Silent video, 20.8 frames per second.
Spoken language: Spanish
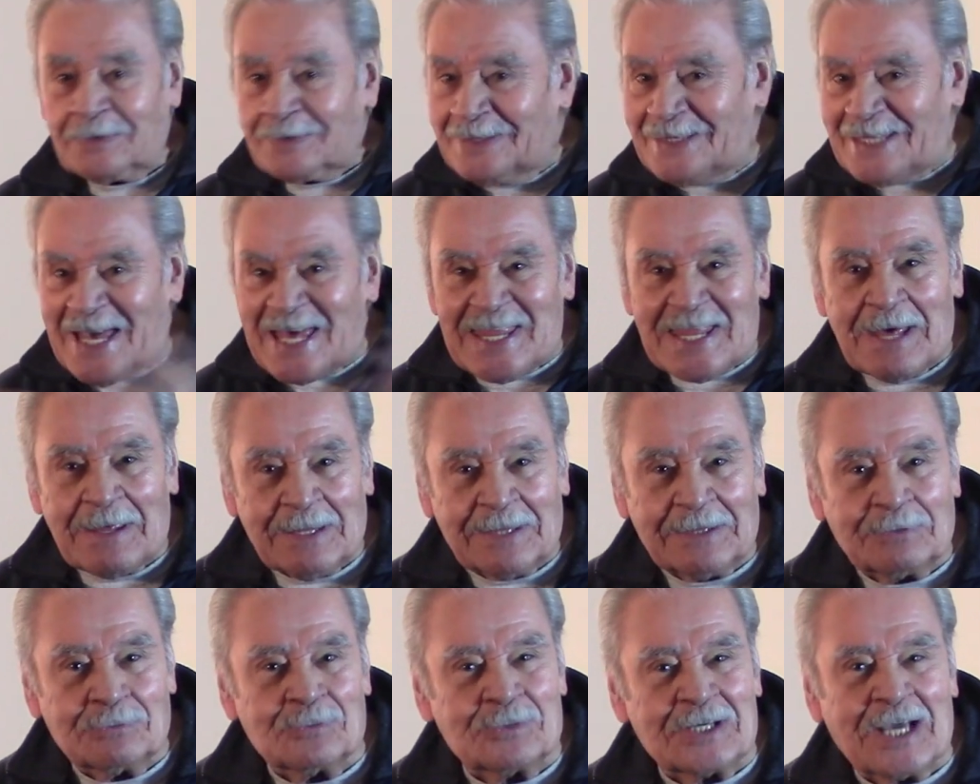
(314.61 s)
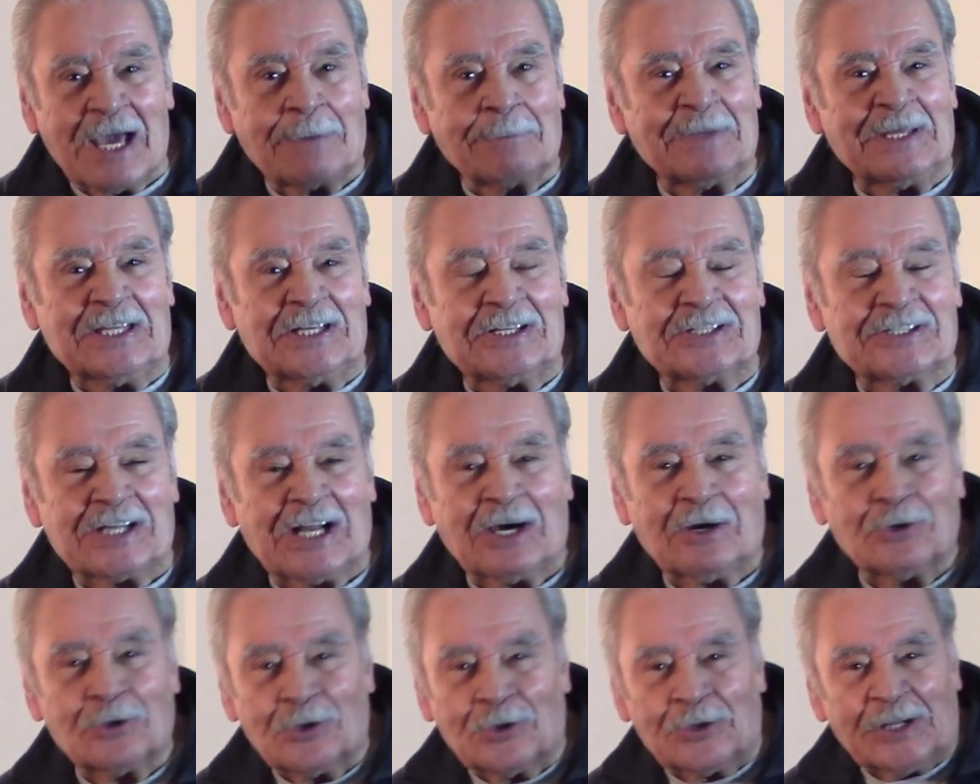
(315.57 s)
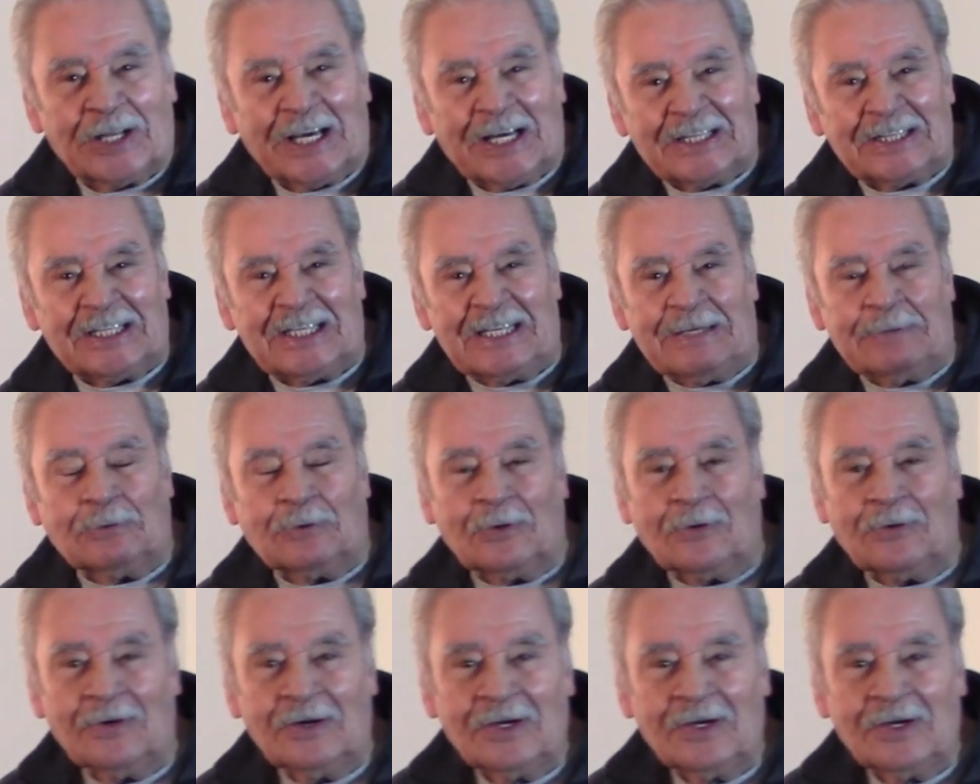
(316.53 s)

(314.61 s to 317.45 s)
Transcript: Nada, nunca me distrajo lo negativo.